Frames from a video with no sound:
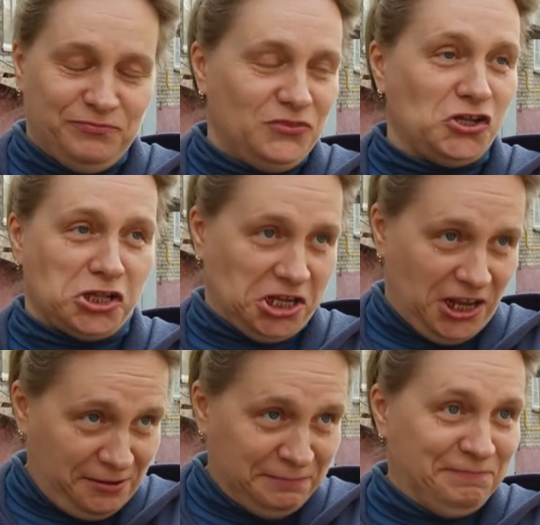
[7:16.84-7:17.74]

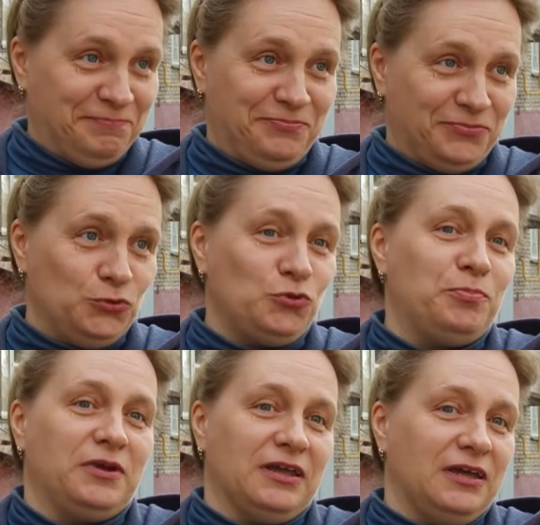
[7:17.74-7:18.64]
тишина. Ну,
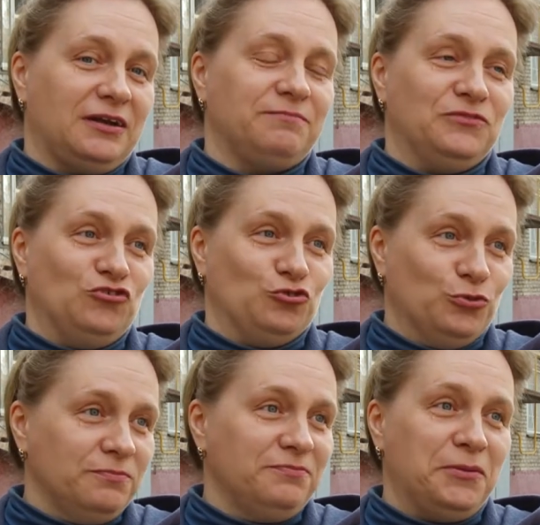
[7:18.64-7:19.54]
теперь, наверное,
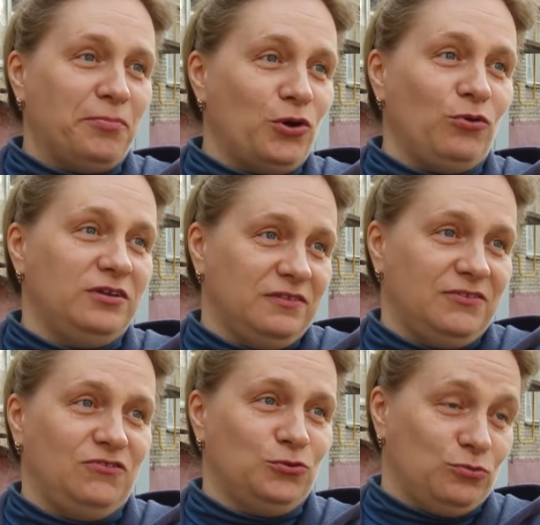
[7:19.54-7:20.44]
еще на пару лет
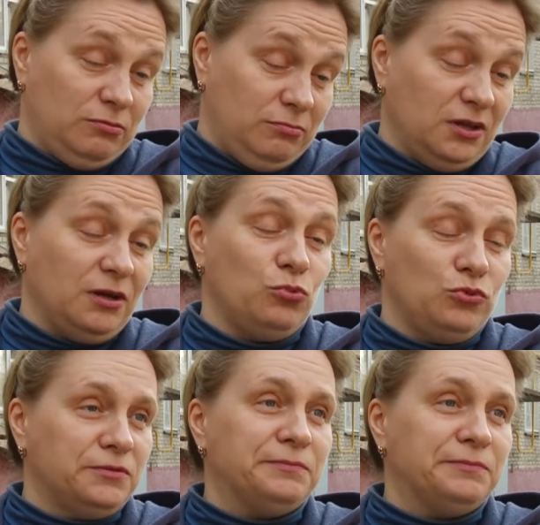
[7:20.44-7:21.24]
сдвинут, там ну, так и будет.